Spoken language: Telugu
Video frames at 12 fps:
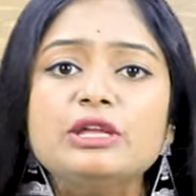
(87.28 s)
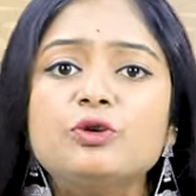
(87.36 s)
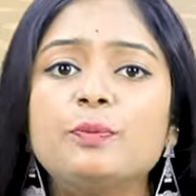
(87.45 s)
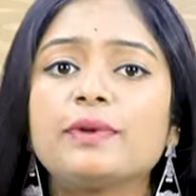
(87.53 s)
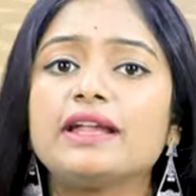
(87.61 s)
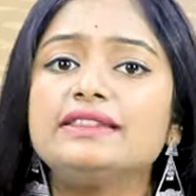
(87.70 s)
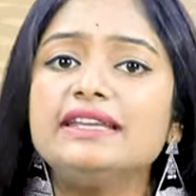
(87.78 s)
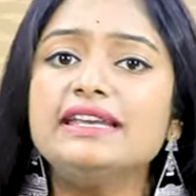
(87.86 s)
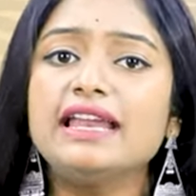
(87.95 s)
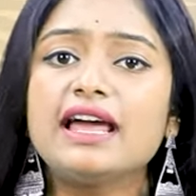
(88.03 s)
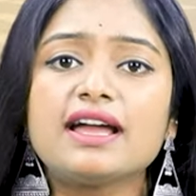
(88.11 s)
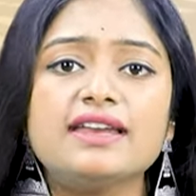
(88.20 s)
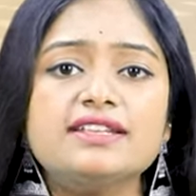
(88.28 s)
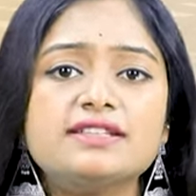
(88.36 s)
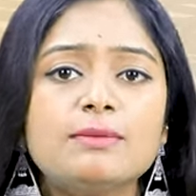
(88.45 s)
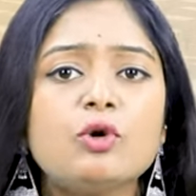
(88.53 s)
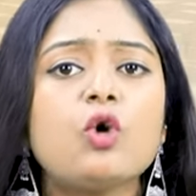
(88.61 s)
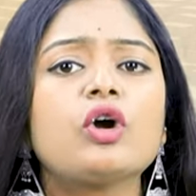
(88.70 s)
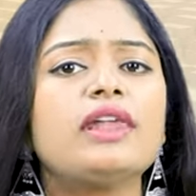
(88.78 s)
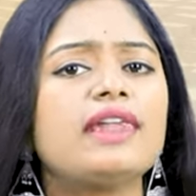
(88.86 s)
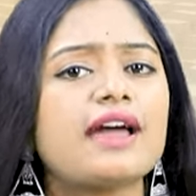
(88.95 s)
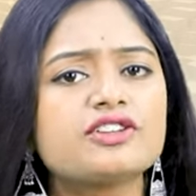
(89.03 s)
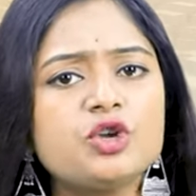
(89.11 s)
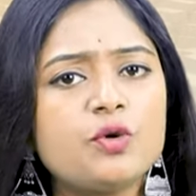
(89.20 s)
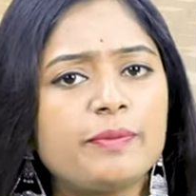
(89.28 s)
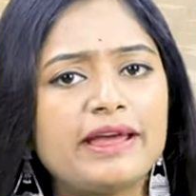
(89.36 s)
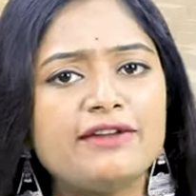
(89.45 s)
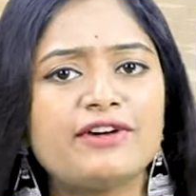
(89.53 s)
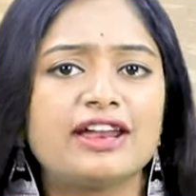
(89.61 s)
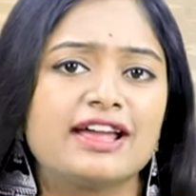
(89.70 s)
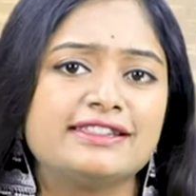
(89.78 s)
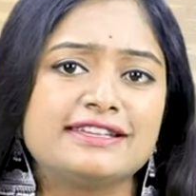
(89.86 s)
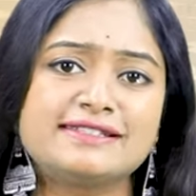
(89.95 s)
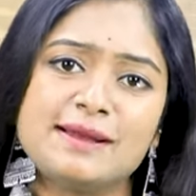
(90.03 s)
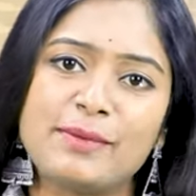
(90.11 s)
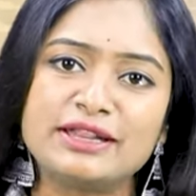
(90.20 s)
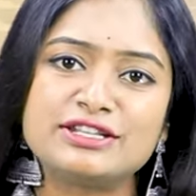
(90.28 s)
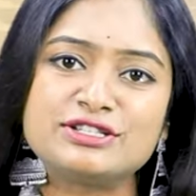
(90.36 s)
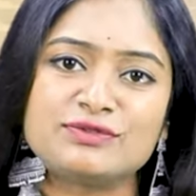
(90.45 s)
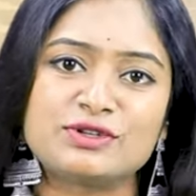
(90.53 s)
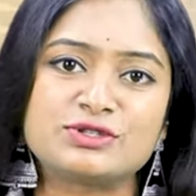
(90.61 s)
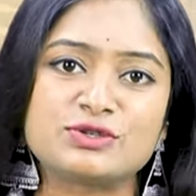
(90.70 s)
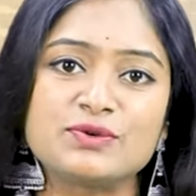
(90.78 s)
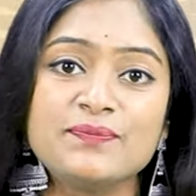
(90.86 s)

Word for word: మీరు ప్రతి నెల కనీసం ఒక లక్ష రూపాయల వరకు అయితే సంపాదించవచ్చు